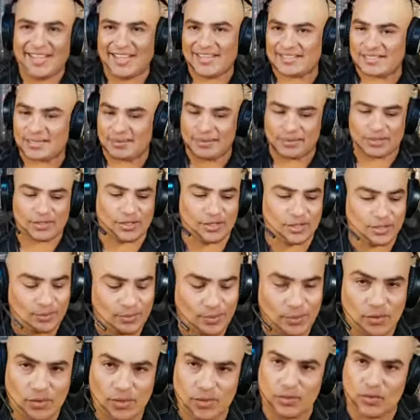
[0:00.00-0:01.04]
Esta vez teniendo un
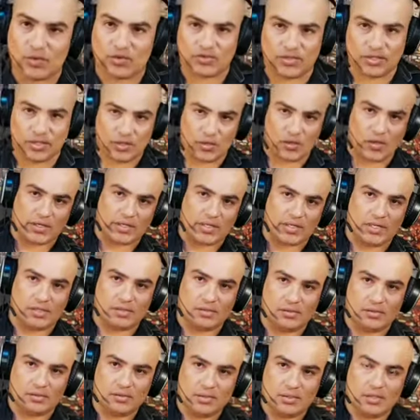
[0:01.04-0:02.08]
poco de boxeo aquí,
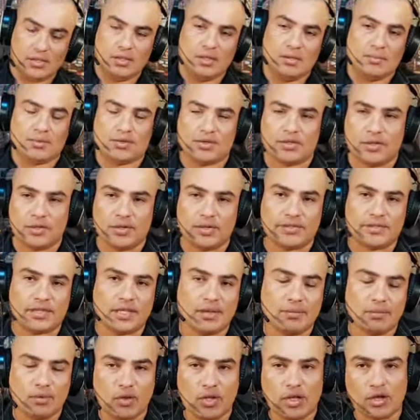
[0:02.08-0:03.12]
¿no? Porque ahora está
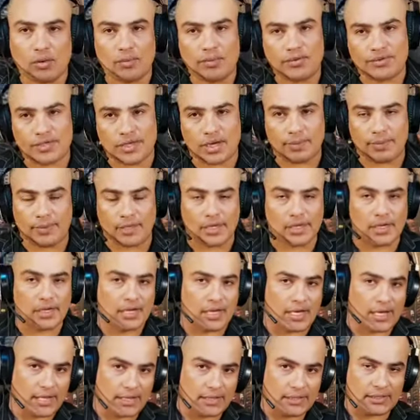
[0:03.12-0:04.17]
de moda comenzar a pegarle a
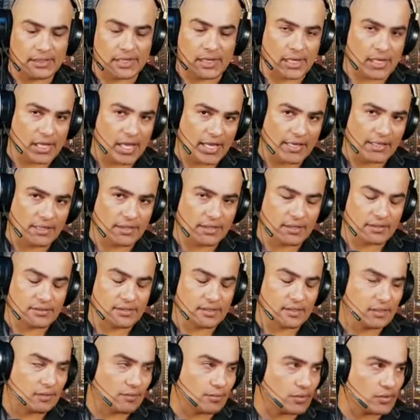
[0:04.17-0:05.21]
la gente en la calle,
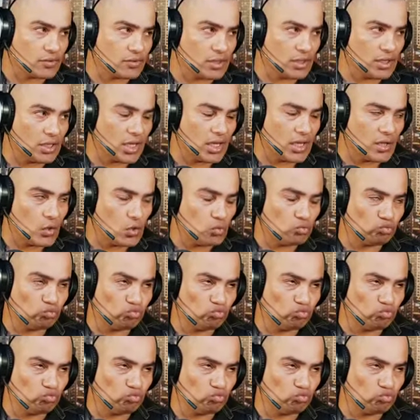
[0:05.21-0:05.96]
así que por ese lado.